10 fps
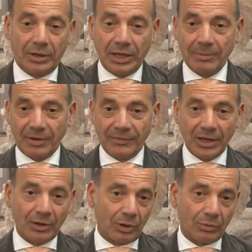tema
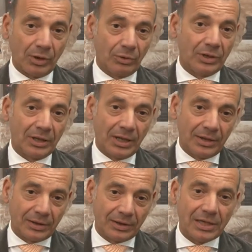vero è quello di,
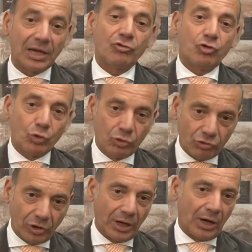di
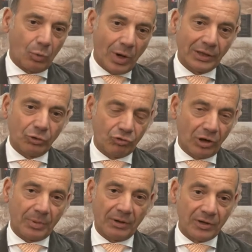aggiungere a quanto
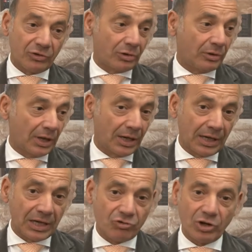già previsto dalla
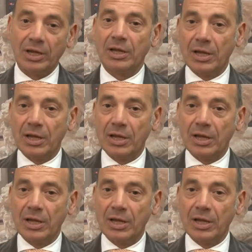legge,